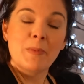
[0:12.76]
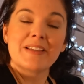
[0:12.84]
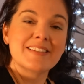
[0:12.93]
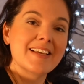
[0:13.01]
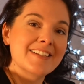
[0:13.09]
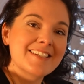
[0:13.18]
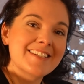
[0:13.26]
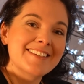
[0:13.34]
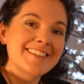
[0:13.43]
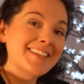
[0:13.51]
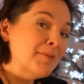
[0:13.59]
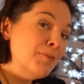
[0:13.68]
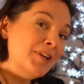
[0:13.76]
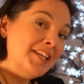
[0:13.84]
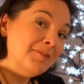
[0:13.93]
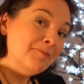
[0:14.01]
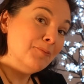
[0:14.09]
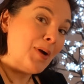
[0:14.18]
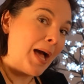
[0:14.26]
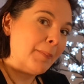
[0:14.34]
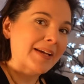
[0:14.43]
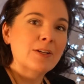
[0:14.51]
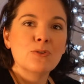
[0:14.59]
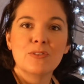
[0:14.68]
massage des mollets
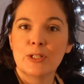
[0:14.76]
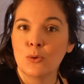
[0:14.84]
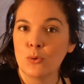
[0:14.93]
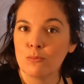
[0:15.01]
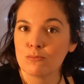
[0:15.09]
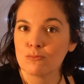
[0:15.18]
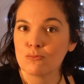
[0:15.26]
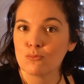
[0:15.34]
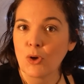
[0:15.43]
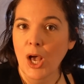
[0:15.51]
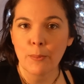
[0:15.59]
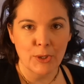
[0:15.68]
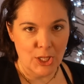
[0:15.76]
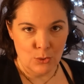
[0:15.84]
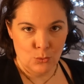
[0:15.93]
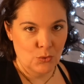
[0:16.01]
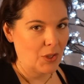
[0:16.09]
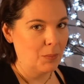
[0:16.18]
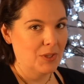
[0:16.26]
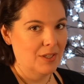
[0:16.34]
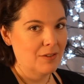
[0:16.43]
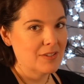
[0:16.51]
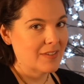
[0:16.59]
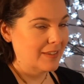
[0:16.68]
après le vélo, après la course à
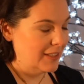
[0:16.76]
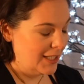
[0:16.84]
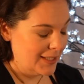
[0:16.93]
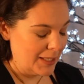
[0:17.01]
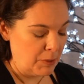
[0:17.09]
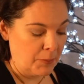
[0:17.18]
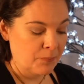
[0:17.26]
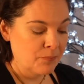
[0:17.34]
pied. Ça va être très très bien.